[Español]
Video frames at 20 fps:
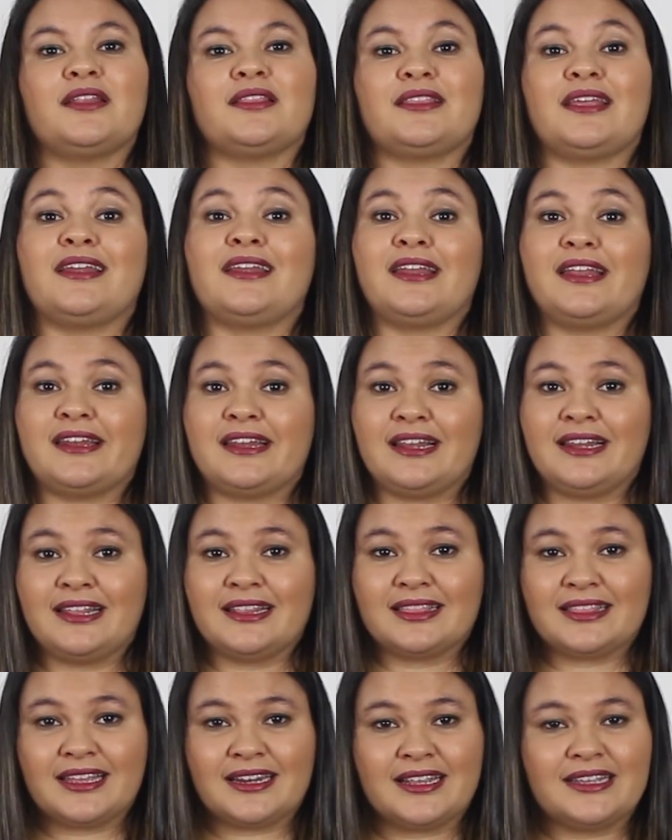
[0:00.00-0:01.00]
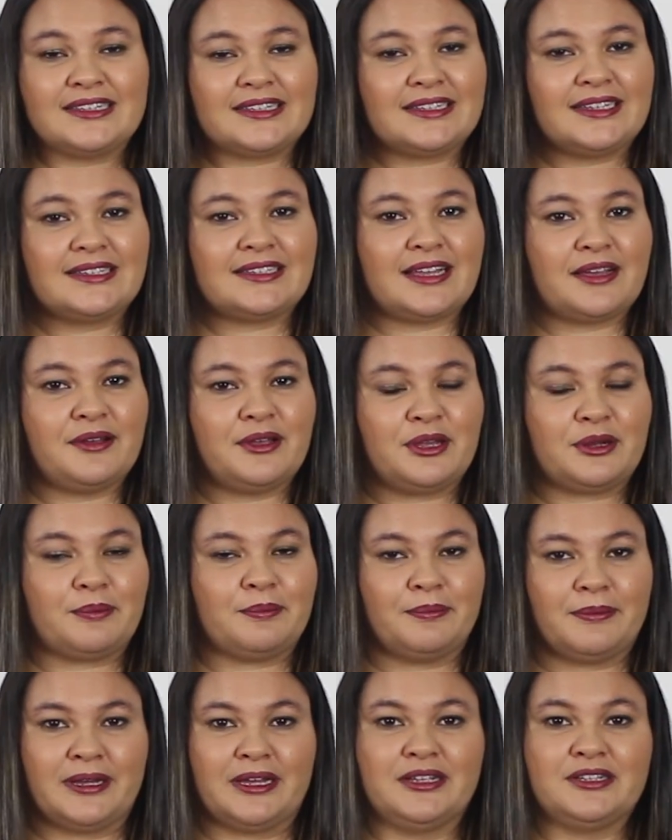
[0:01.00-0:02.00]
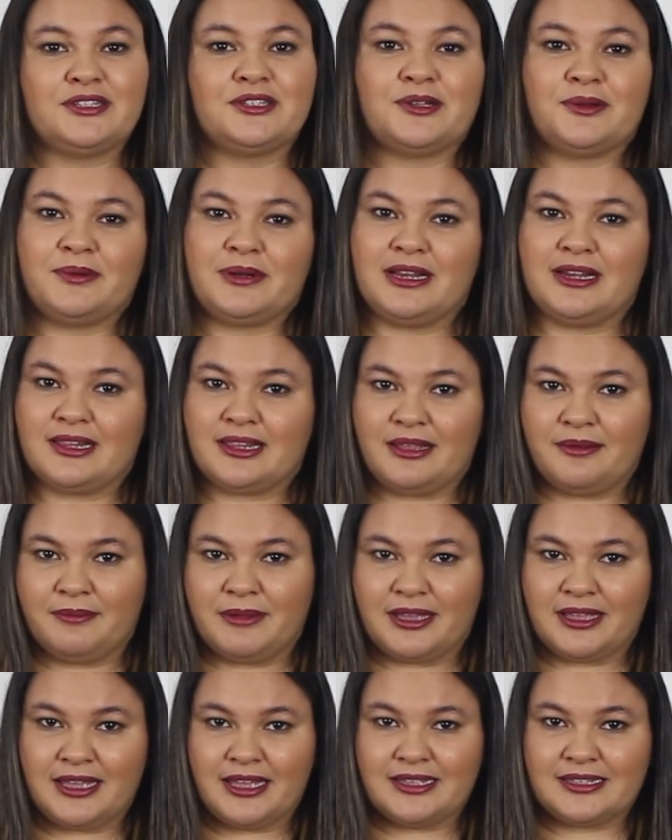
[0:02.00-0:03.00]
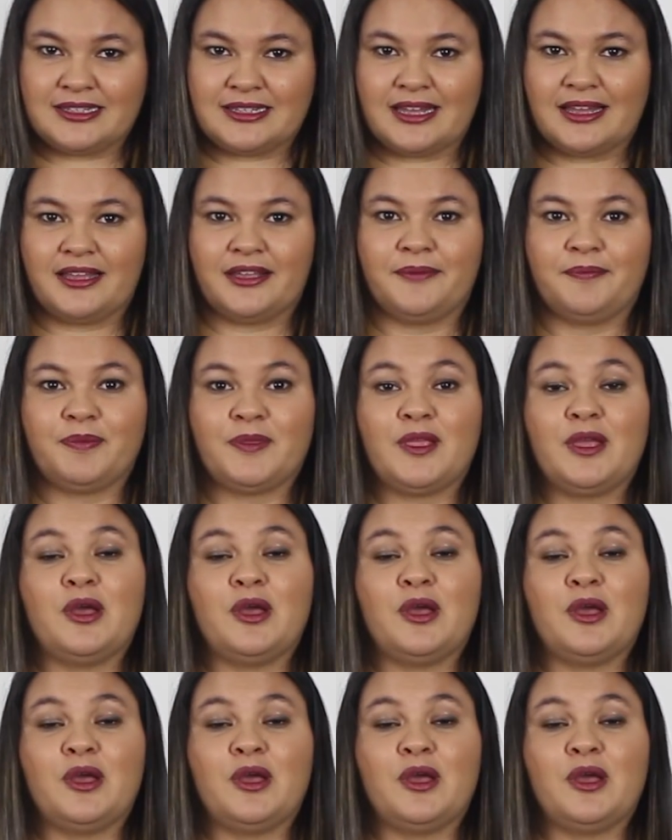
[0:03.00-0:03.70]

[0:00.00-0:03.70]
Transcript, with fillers: tener el interés de saber más sobre el tema que está ahí.